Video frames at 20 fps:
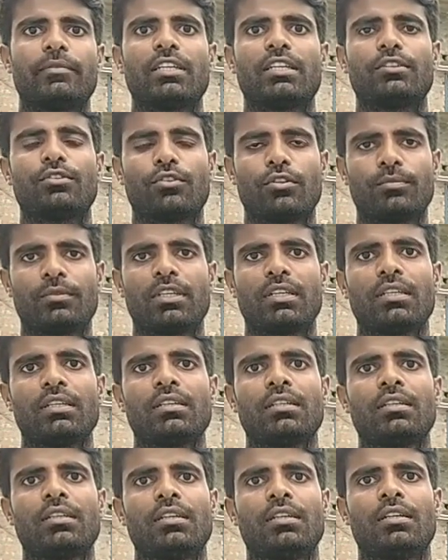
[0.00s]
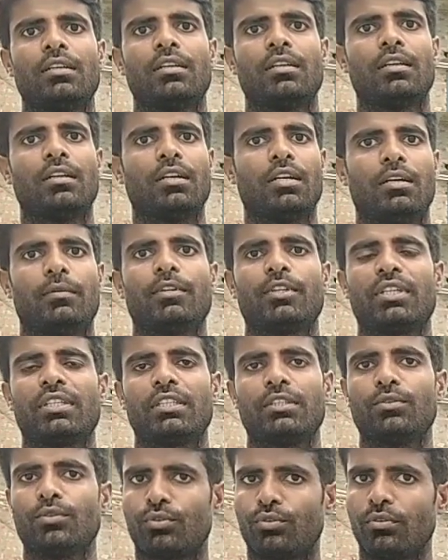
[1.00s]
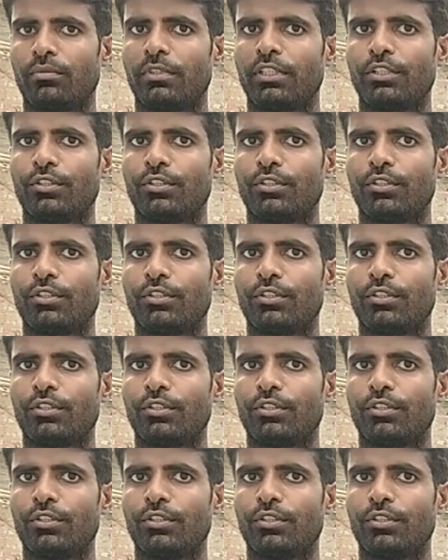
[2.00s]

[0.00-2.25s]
ফার্মিংয়ের তরফ থেকে আবারও একটি নতুন